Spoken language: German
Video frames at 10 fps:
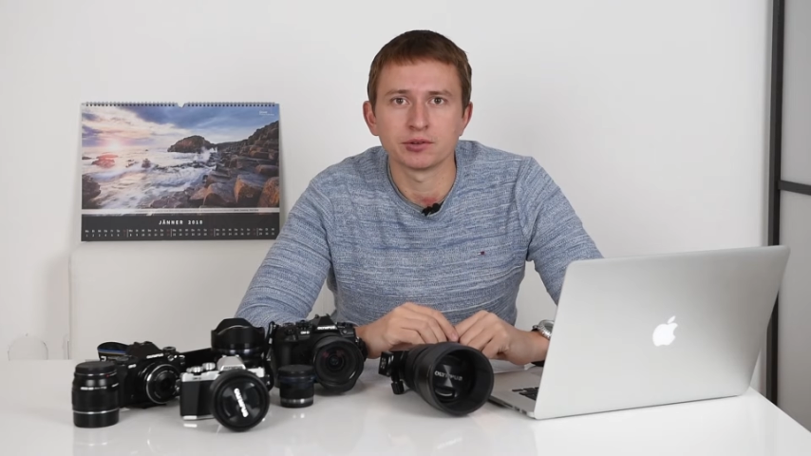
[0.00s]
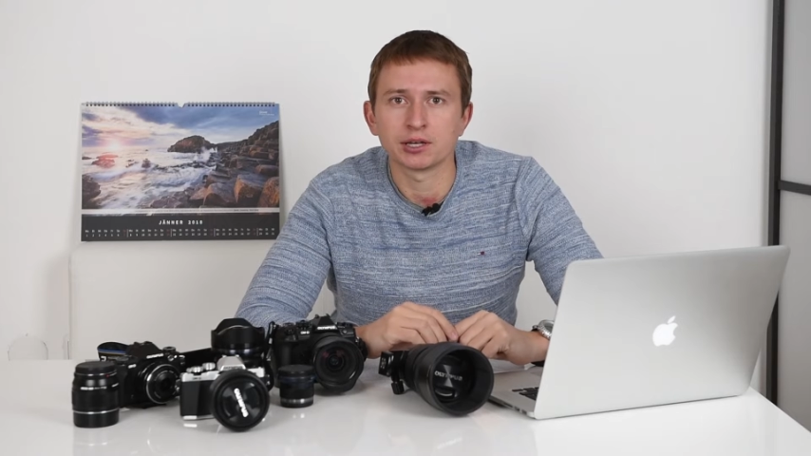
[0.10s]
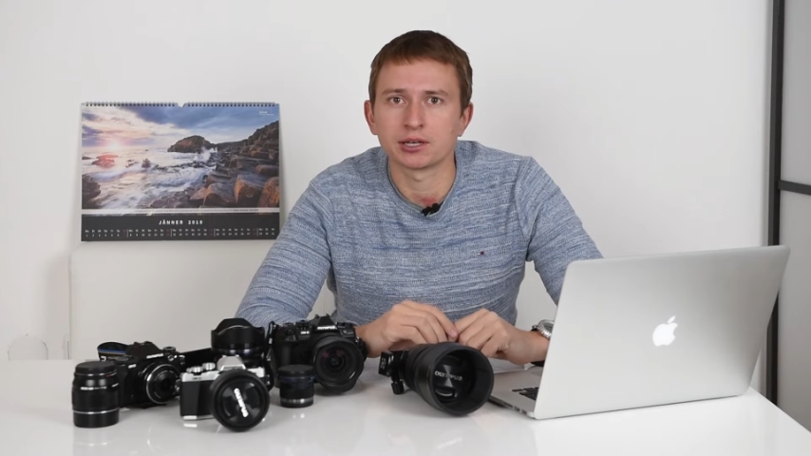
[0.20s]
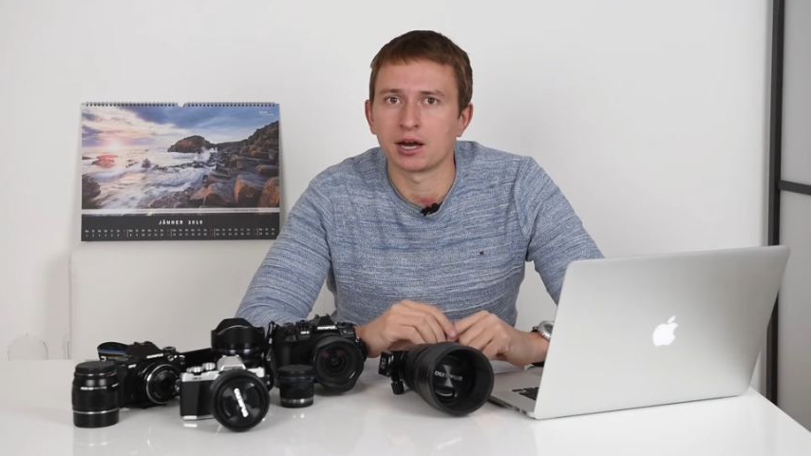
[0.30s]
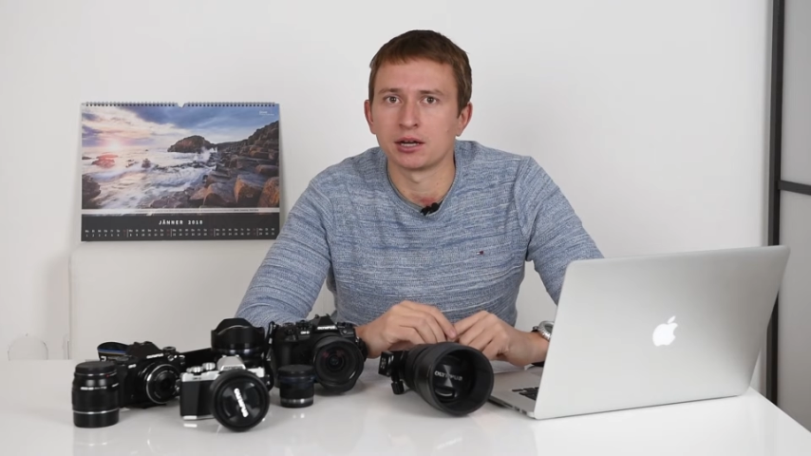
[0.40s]

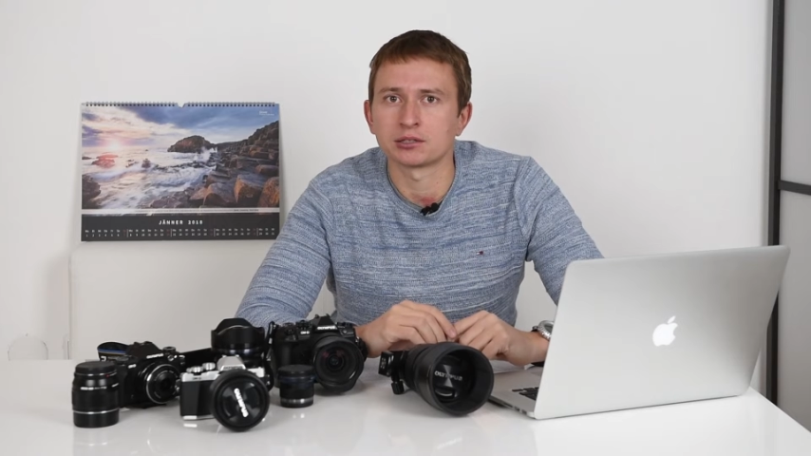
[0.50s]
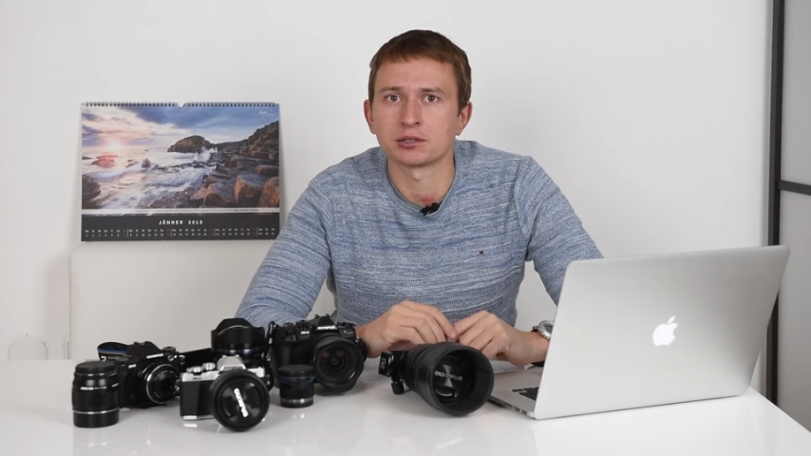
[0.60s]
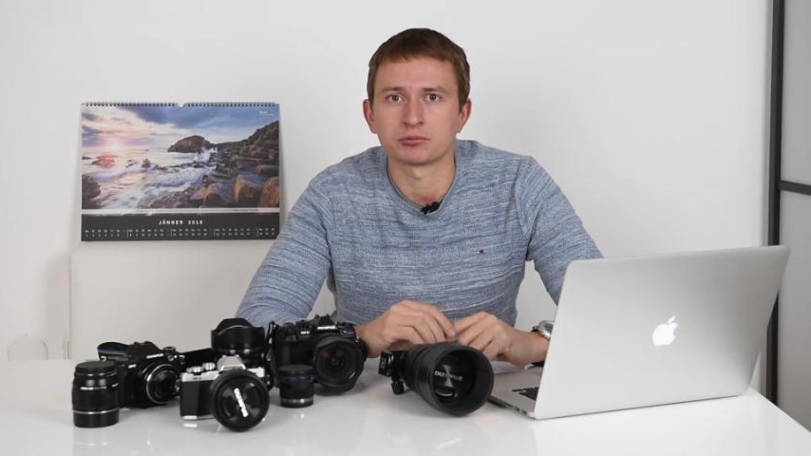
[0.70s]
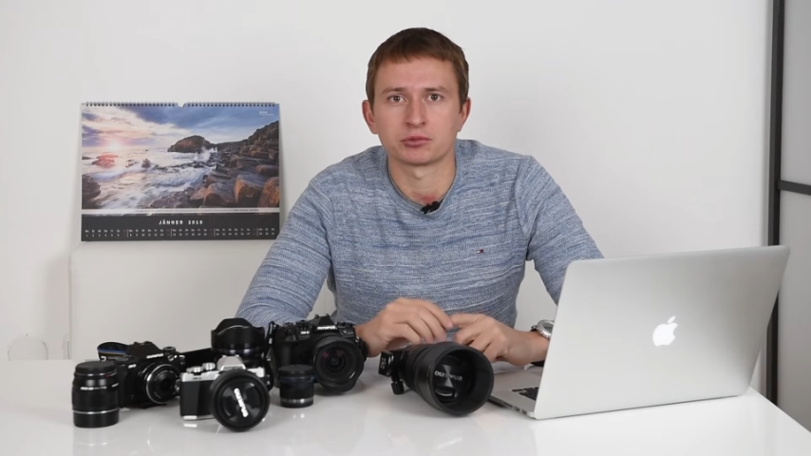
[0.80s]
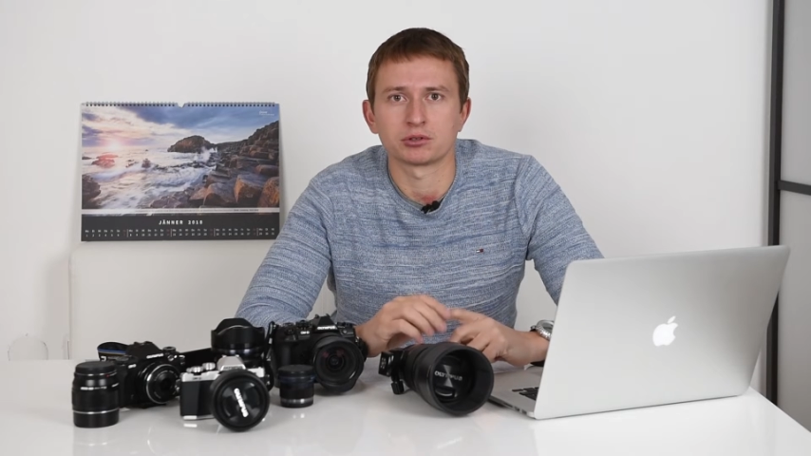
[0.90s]
wirklich
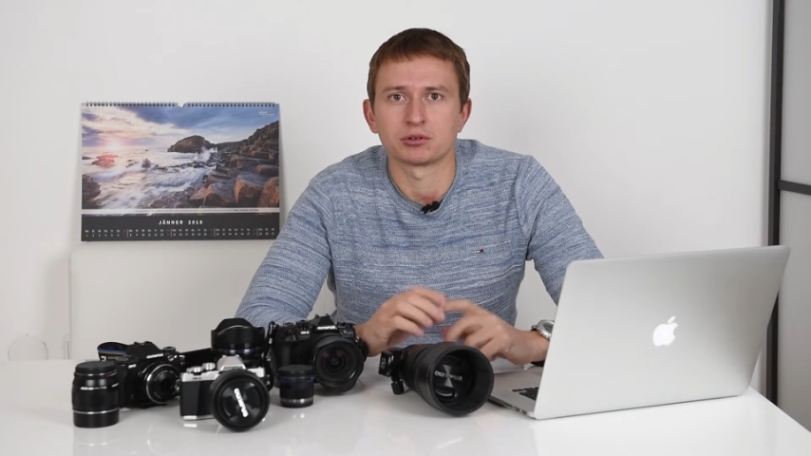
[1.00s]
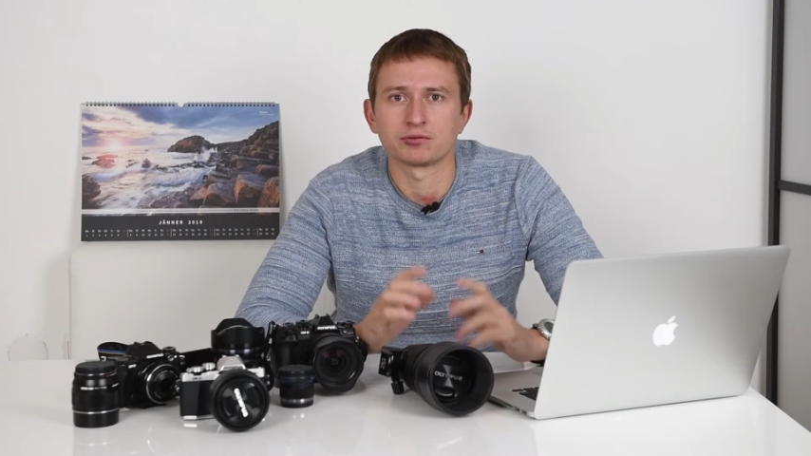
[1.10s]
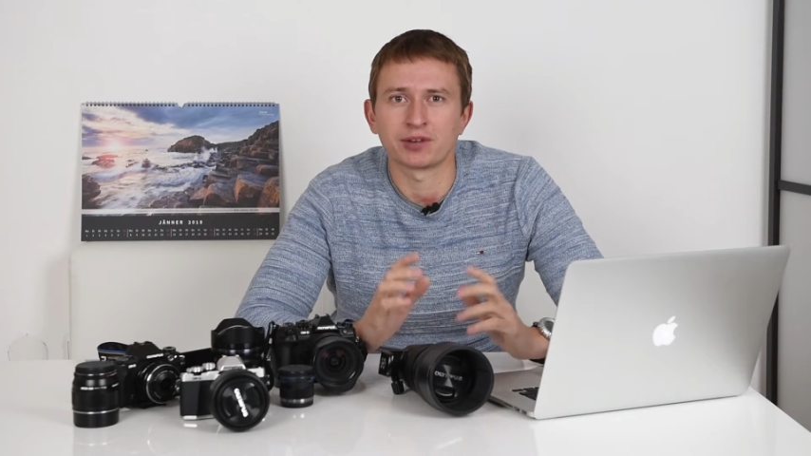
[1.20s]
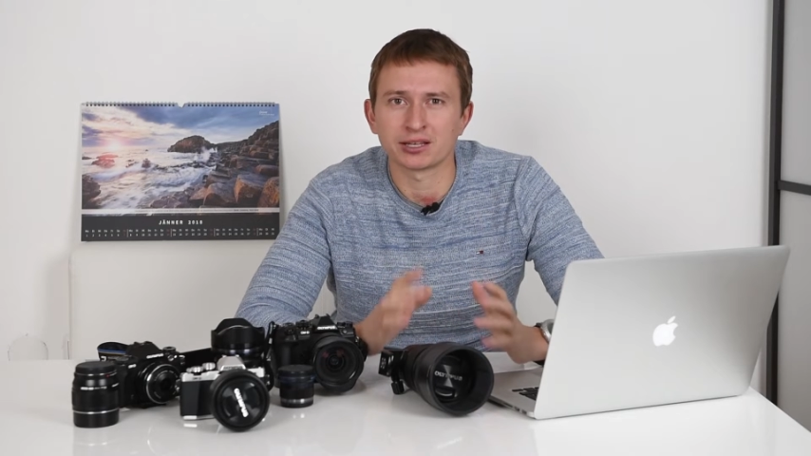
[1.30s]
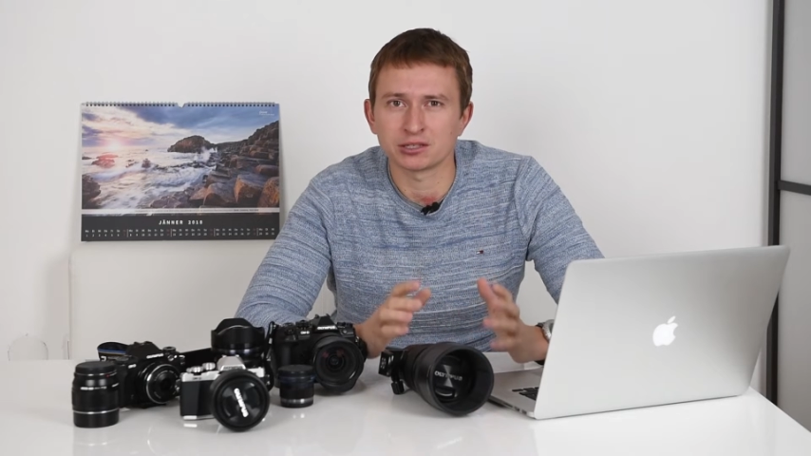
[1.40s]
allesamt
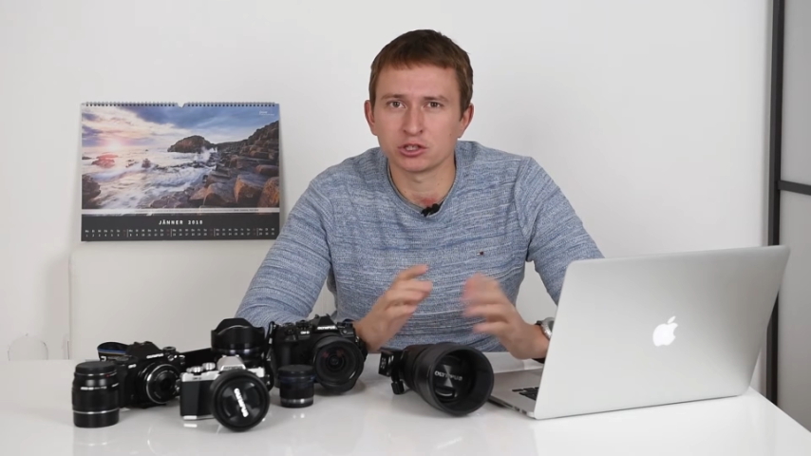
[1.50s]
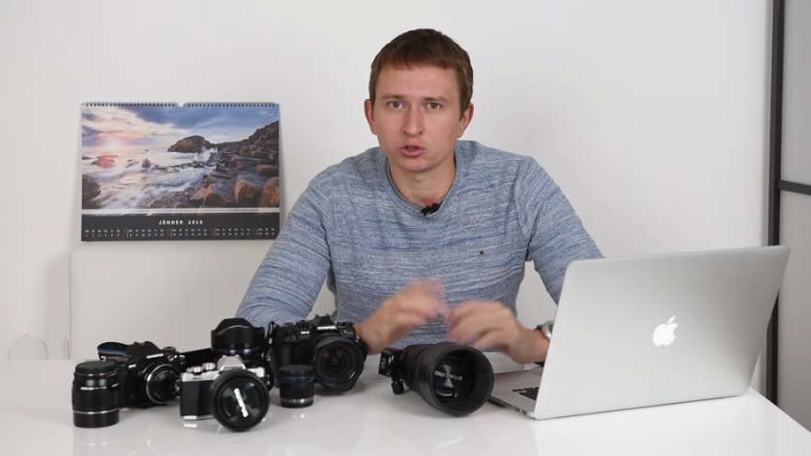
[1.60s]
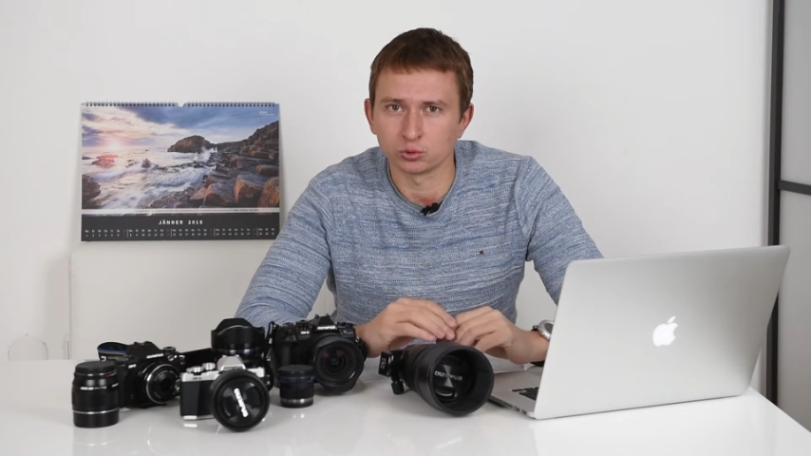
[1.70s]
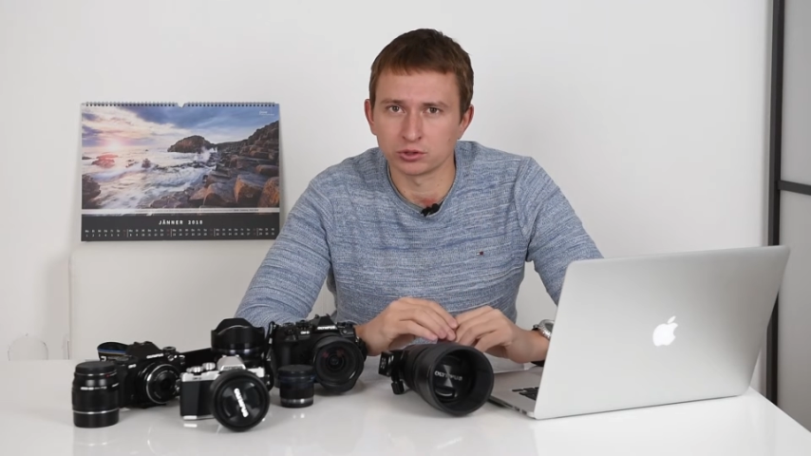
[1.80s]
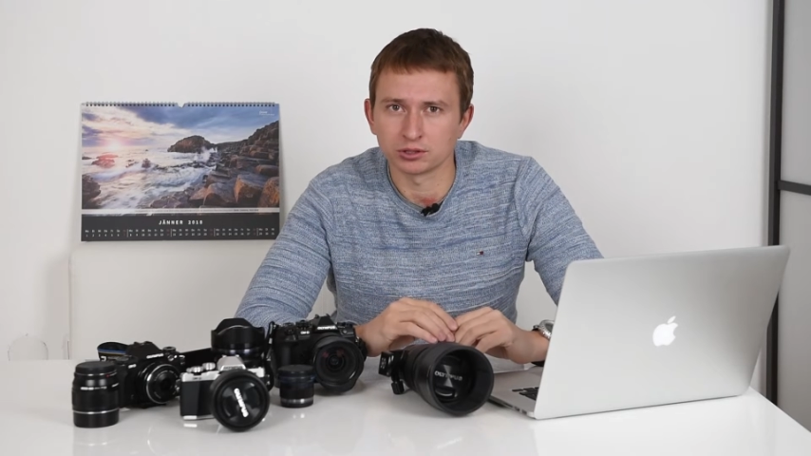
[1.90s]
wahnsinnig
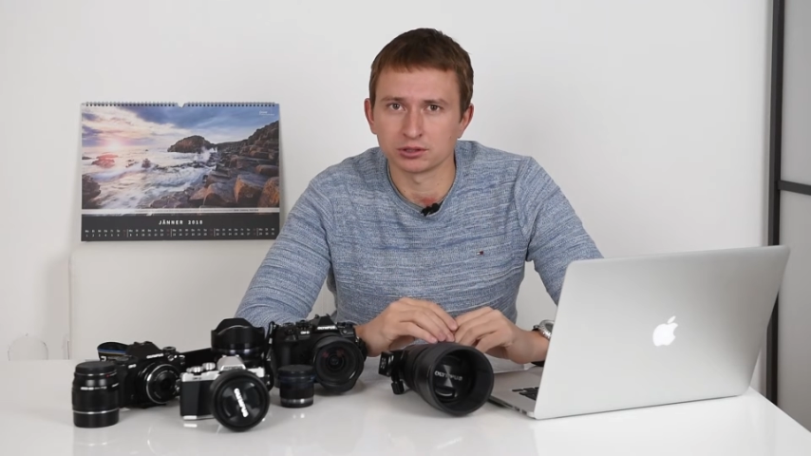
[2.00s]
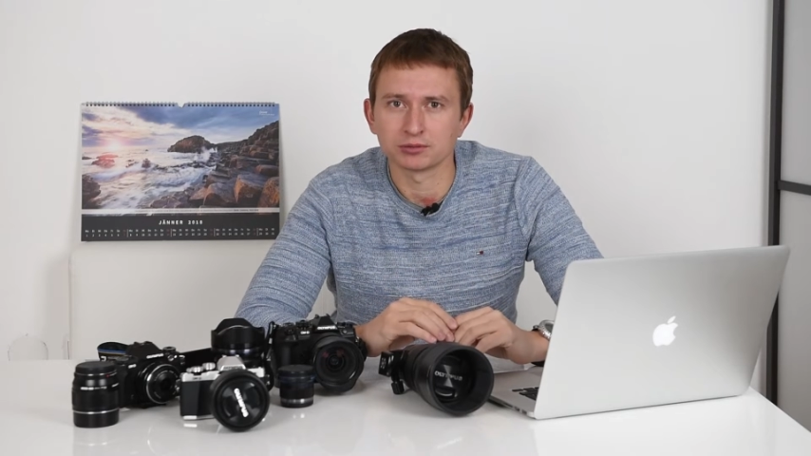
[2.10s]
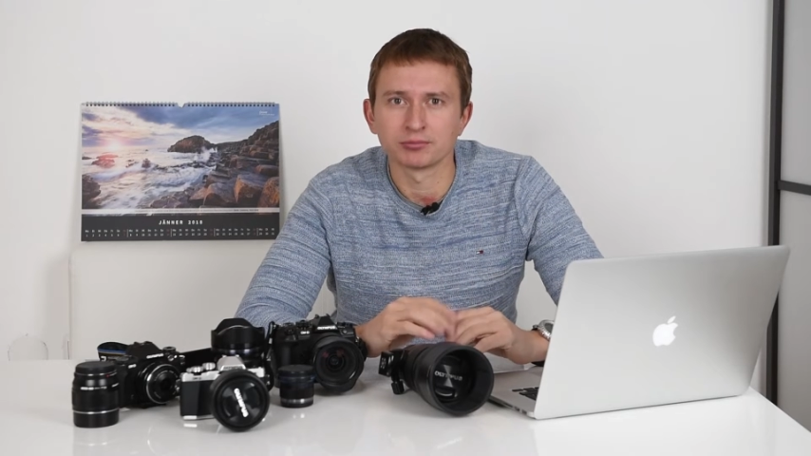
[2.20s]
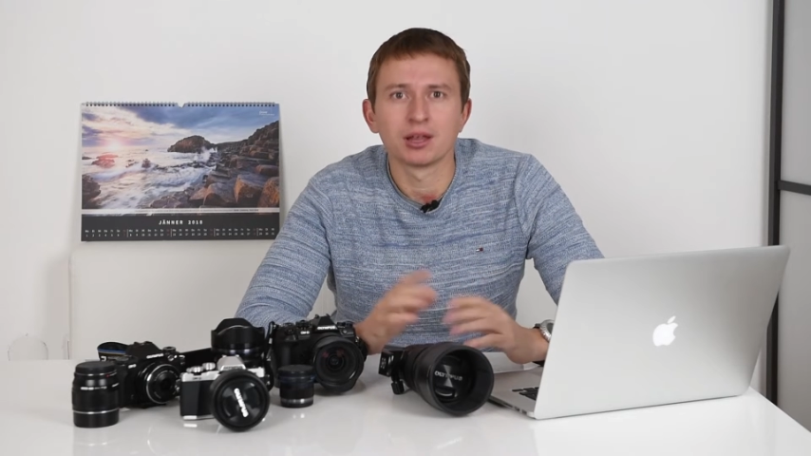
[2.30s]
gut sind.